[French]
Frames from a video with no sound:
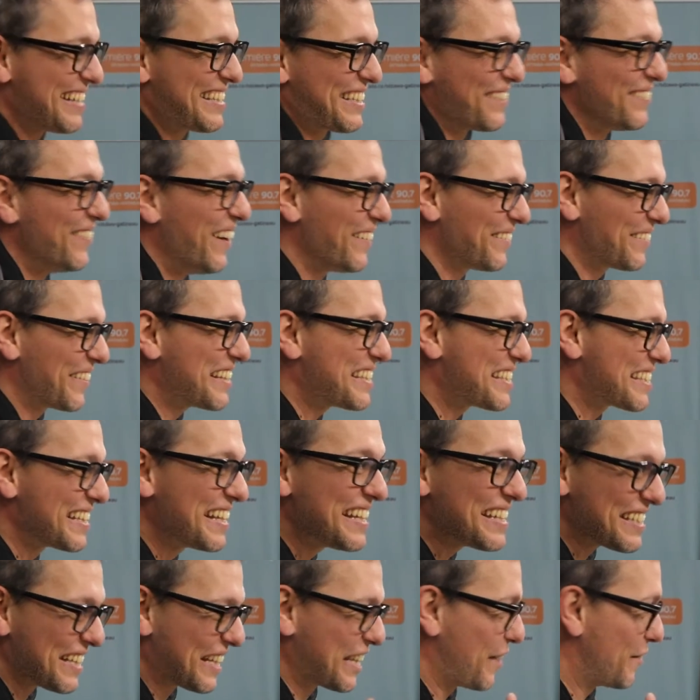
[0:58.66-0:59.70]
et ce qui m'a
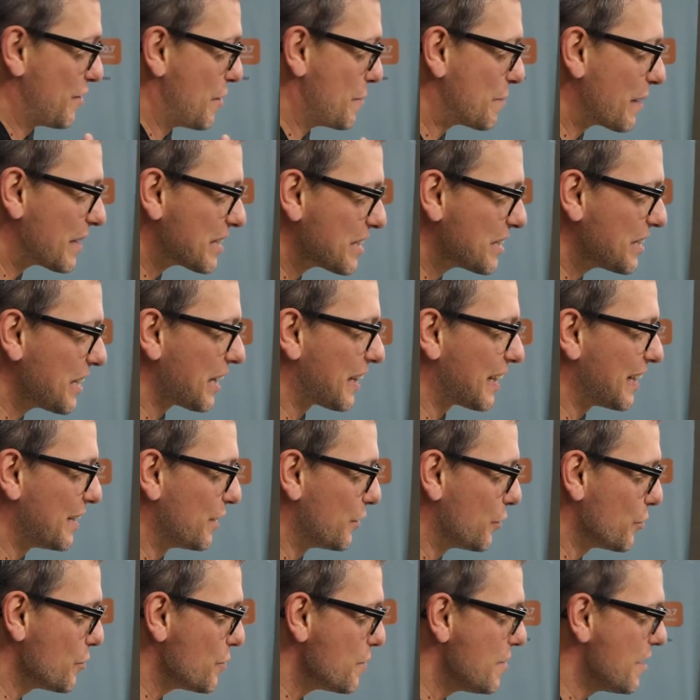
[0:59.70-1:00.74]
fasciné, c'est qu'il y avait personne entre
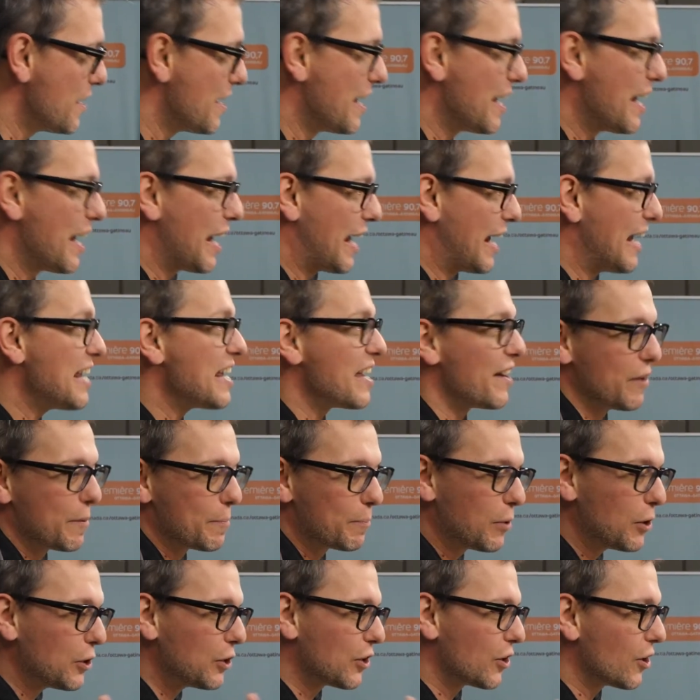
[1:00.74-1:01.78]
les deux et il n'y avait
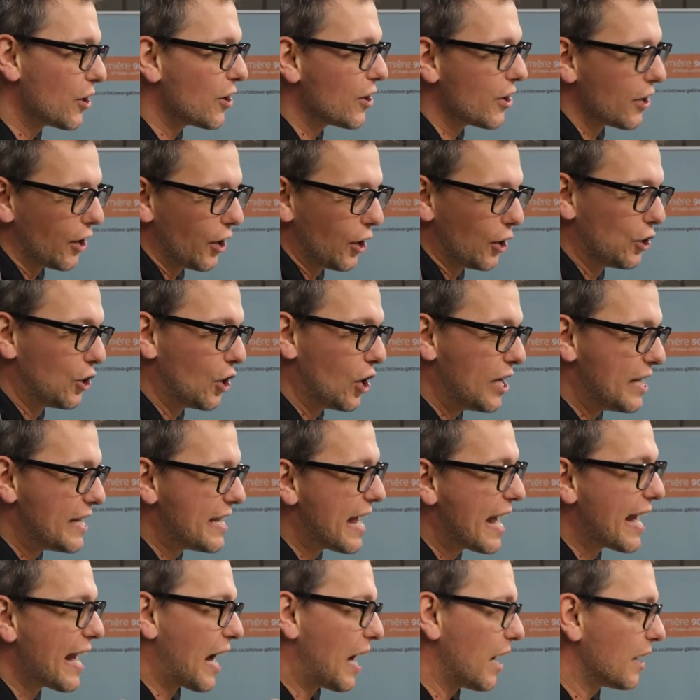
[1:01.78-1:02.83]
pas de, euh, de,
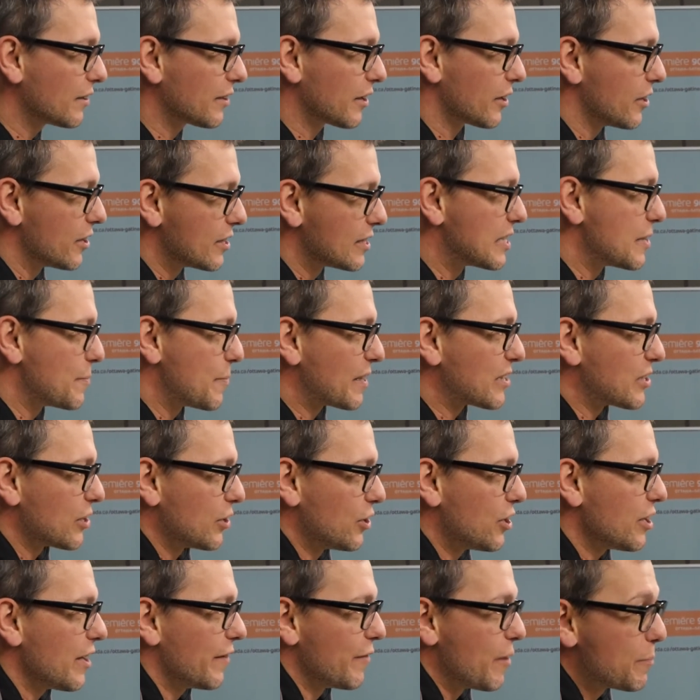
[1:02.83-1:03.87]
lien entre ces
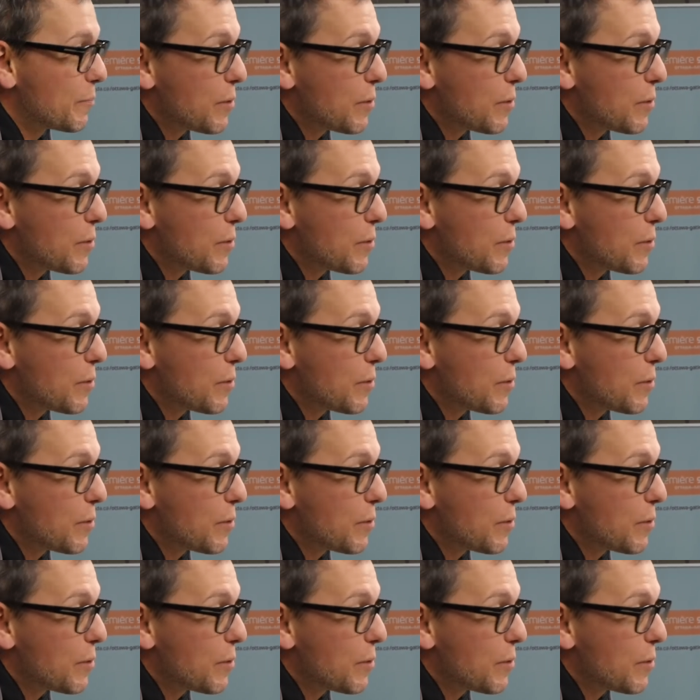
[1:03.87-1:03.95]
personnes-là. Il n'y avait